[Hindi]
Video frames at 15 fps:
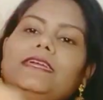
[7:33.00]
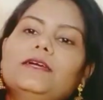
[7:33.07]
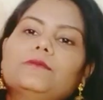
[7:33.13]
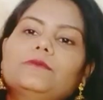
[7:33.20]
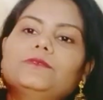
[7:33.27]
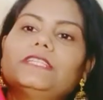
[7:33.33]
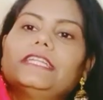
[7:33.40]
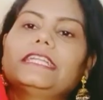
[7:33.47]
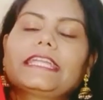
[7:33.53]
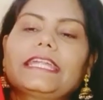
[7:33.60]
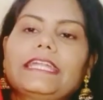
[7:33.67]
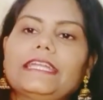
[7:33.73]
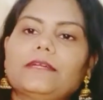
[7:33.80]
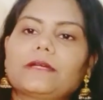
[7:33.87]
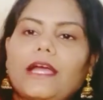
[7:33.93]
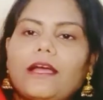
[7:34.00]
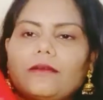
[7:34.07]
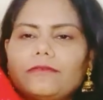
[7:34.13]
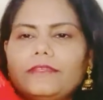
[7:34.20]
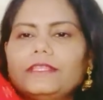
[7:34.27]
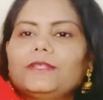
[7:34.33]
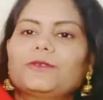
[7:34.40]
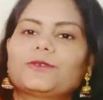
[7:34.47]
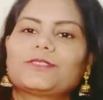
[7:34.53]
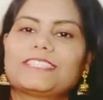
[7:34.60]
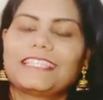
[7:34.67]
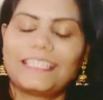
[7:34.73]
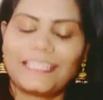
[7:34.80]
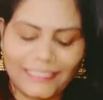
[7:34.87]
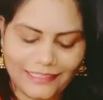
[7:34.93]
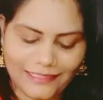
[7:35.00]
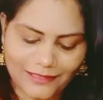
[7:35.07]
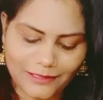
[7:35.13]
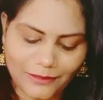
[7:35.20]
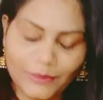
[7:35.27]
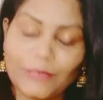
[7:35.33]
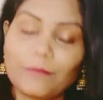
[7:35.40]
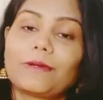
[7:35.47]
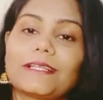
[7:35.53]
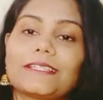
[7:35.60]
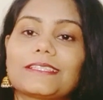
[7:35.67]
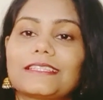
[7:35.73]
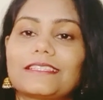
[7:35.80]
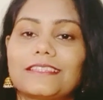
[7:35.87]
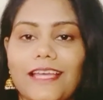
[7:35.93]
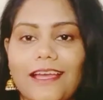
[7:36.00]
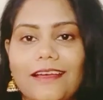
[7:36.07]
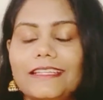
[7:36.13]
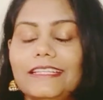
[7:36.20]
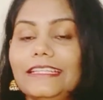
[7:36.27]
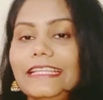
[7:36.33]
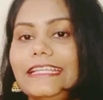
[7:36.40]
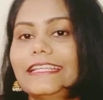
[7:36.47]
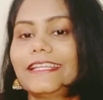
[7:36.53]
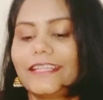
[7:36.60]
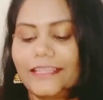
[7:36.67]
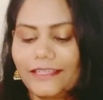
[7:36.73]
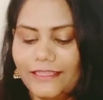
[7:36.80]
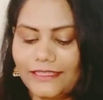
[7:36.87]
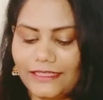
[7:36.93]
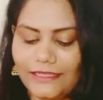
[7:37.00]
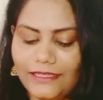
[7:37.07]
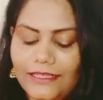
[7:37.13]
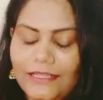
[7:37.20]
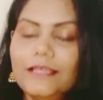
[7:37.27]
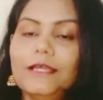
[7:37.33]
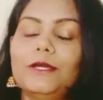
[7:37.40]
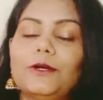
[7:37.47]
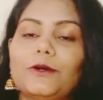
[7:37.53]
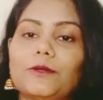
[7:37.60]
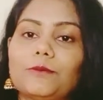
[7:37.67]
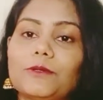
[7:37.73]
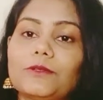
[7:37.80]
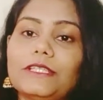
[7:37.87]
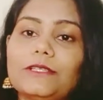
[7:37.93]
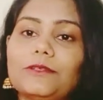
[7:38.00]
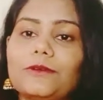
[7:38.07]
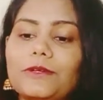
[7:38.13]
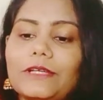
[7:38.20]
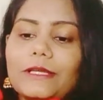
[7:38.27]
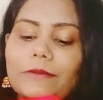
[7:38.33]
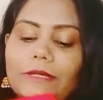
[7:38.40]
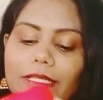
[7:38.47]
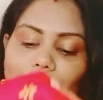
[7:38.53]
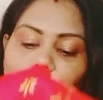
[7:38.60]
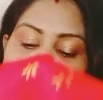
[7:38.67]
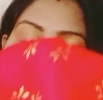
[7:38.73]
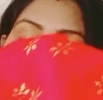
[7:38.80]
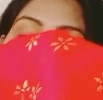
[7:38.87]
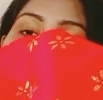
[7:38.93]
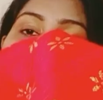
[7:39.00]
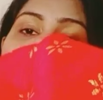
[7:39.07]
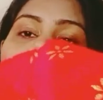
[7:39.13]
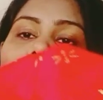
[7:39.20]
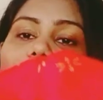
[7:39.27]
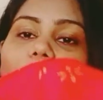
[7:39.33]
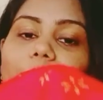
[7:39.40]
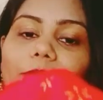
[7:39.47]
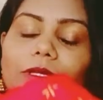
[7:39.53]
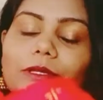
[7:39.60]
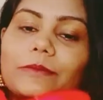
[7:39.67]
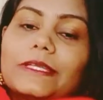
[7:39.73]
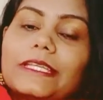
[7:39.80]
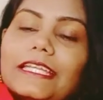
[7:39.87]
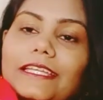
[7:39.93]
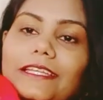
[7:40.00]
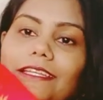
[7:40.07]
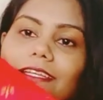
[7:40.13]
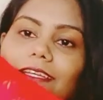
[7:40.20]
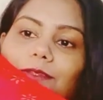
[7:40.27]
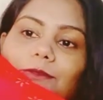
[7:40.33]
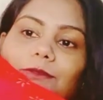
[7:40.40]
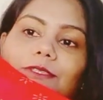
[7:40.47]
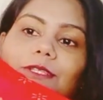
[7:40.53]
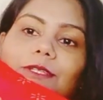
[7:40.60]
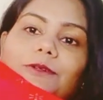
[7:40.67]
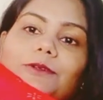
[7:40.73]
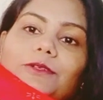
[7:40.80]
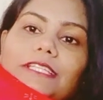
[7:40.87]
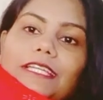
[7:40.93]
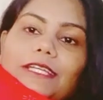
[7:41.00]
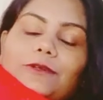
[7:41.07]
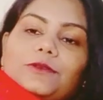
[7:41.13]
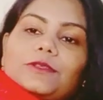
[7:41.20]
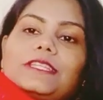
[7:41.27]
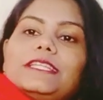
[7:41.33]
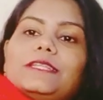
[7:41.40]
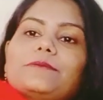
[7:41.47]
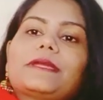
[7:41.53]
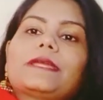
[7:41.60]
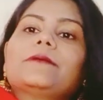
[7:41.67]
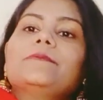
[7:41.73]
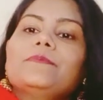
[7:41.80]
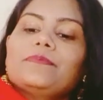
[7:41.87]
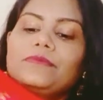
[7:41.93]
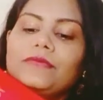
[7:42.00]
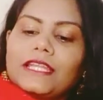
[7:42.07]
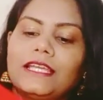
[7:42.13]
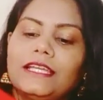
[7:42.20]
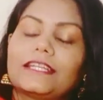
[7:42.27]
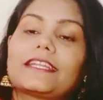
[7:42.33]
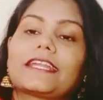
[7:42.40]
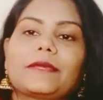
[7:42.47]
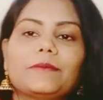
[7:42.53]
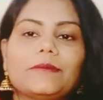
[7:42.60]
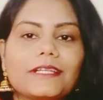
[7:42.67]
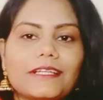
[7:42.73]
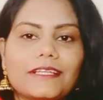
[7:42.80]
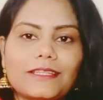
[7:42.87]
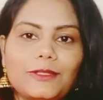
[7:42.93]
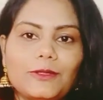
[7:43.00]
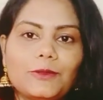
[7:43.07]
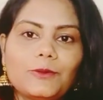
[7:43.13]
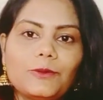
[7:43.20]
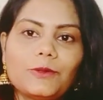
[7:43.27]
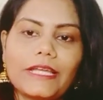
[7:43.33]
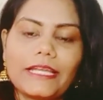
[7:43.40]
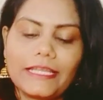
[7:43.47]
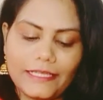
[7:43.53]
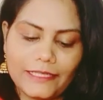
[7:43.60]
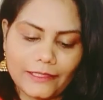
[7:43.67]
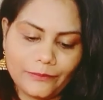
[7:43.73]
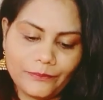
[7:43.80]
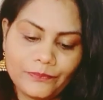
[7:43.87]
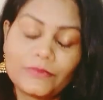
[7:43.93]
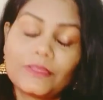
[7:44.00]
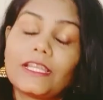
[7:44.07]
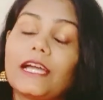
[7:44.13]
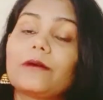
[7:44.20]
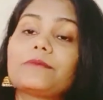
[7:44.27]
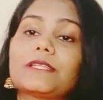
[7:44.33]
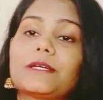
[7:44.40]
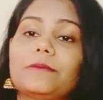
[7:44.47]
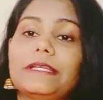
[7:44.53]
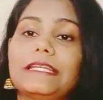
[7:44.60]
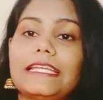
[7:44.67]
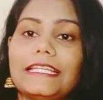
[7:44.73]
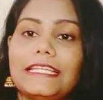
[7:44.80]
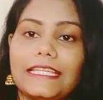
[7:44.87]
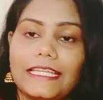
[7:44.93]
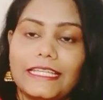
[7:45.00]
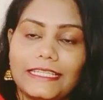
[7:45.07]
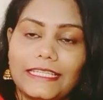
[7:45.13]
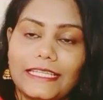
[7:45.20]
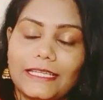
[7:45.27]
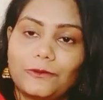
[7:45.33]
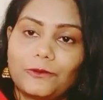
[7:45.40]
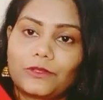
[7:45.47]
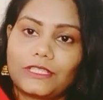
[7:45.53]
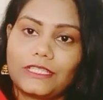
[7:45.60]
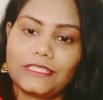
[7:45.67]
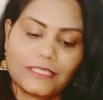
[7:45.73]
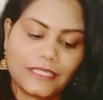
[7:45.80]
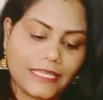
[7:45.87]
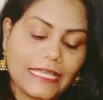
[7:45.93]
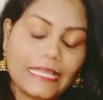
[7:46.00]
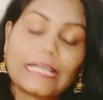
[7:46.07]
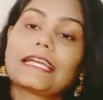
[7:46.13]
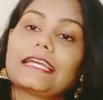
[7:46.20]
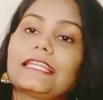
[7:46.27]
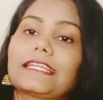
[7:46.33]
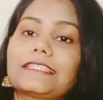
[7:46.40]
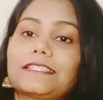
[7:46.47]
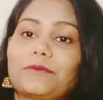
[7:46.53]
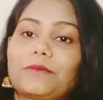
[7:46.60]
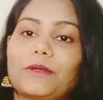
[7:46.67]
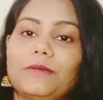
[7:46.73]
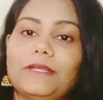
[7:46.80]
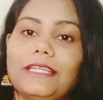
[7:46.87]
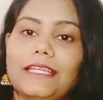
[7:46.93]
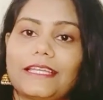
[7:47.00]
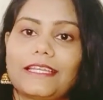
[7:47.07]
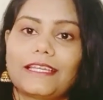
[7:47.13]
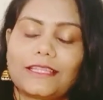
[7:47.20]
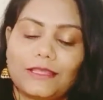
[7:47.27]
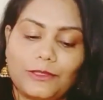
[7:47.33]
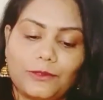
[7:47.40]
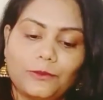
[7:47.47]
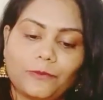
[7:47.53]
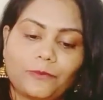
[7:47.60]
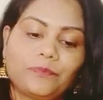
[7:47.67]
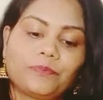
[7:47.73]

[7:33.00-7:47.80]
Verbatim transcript: मुझे रेड काफ़ी दिनों से लेना था मेरे पास था ही नहीं रेड कलर और बहुत दिन हो गए मैंने कुर्तीज़ का शॉपिंग भी नहीं किया तो चलो ये कुर्तीज़ में ट्राई भी करती हूँ एंड आप सभी के लिए ये कुर्तीज़ कलेक्शन में भी लेके आती हूँ